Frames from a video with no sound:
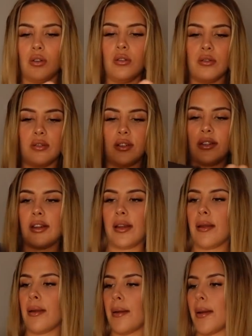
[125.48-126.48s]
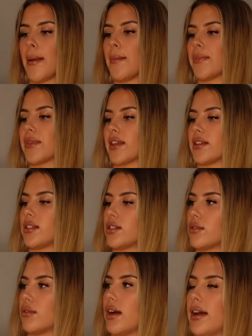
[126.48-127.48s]
Oh, das
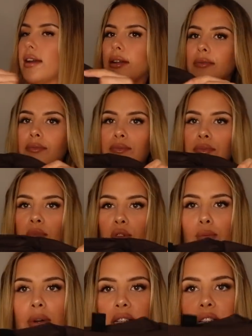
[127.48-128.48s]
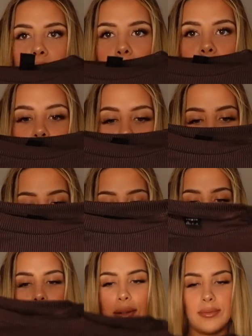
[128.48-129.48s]
ist so ein Oberteil mit so
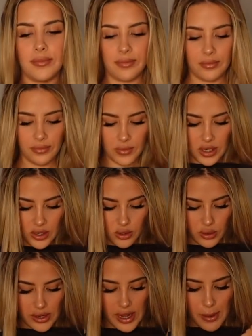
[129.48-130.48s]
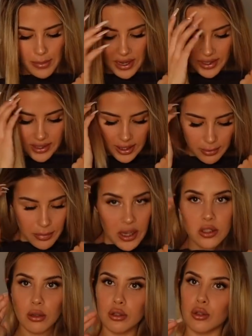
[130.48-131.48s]
Schmetterlingen so eher basic,
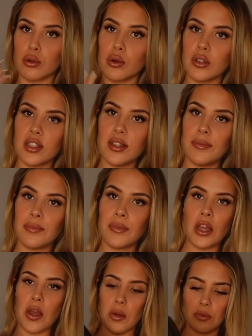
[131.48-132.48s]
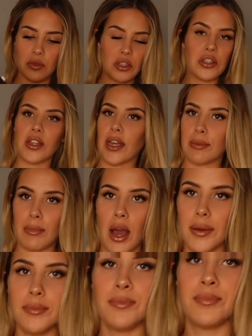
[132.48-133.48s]
passt auch zur Hose. Ziehe ich direkt mal an.